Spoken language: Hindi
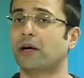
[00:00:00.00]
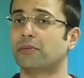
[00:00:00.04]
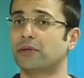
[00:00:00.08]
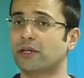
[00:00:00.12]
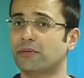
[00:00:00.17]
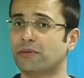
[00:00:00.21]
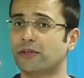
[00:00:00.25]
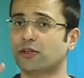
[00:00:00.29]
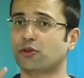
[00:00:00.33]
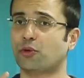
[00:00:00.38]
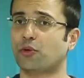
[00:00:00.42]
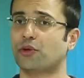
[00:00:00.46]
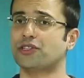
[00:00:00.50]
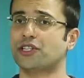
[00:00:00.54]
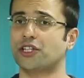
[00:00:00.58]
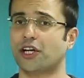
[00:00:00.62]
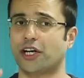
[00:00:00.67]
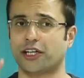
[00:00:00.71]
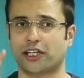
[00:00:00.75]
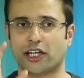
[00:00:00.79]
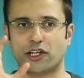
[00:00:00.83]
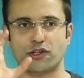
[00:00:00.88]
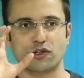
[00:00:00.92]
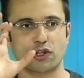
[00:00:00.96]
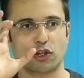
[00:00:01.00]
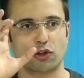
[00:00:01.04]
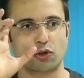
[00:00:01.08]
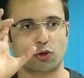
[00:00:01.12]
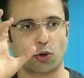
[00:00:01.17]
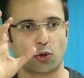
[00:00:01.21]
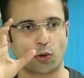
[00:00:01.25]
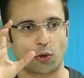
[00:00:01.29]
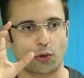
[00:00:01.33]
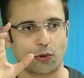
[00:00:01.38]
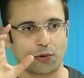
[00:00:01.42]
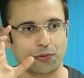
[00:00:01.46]
अभी भी थोड़ी सी अटेंशन
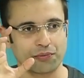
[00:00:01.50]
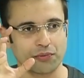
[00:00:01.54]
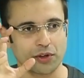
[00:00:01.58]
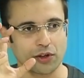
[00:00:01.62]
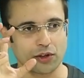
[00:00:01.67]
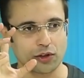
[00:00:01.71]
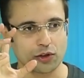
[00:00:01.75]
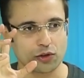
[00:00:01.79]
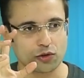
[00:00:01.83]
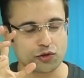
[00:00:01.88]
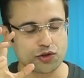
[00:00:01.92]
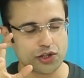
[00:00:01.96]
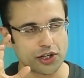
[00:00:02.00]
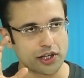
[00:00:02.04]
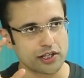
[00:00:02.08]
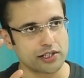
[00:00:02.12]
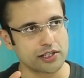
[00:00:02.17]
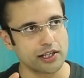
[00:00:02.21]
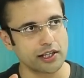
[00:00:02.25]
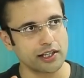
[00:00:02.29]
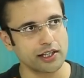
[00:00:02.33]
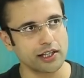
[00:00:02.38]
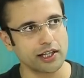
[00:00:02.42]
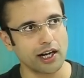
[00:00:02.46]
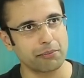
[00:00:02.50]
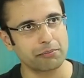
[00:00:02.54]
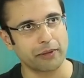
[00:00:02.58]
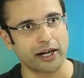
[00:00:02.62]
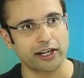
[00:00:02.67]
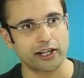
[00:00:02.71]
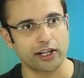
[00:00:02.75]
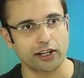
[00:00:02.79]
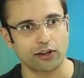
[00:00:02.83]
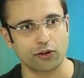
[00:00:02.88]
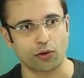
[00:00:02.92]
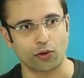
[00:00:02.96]
दो तो जैसे ही आप
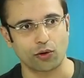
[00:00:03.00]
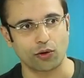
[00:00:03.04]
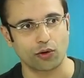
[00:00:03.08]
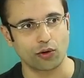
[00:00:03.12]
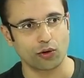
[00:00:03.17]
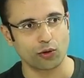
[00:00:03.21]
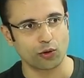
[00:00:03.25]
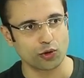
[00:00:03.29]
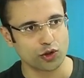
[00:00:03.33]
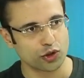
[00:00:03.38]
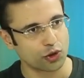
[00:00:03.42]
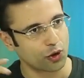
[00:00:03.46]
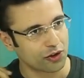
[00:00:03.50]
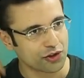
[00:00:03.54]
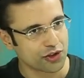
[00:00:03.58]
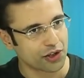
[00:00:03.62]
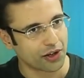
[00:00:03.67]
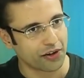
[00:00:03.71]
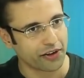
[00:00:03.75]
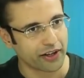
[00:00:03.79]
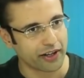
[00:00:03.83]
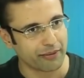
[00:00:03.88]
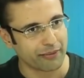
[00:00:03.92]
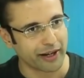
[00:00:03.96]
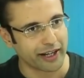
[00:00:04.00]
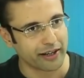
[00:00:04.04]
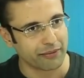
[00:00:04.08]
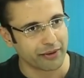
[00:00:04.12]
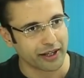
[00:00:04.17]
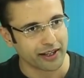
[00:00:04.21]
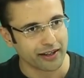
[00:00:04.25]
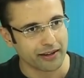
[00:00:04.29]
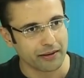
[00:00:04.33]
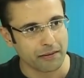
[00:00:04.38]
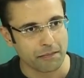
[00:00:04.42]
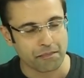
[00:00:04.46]
बैठे हो कुछ थॉट चल रहे हैं माइंड
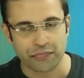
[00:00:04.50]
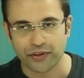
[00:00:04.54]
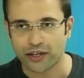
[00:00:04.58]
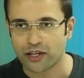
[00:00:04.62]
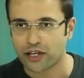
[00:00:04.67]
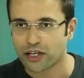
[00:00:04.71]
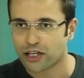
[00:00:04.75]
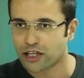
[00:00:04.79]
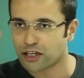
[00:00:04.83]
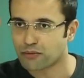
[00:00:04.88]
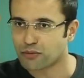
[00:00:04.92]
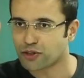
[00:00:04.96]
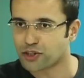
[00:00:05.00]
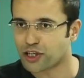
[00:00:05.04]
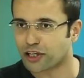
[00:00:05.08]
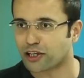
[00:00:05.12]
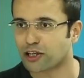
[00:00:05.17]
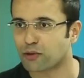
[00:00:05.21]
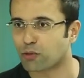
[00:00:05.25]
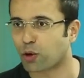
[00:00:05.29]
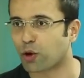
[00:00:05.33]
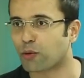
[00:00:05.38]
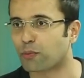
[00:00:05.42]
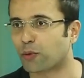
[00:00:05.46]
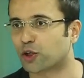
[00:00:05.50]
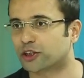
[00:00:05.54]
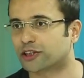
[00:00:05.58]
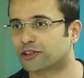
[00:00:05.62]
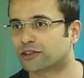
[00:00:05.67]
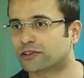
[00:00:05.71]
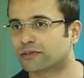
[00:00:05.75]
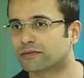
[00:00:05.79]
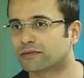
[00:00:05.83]
में इमीजिएटली बोलो पॉज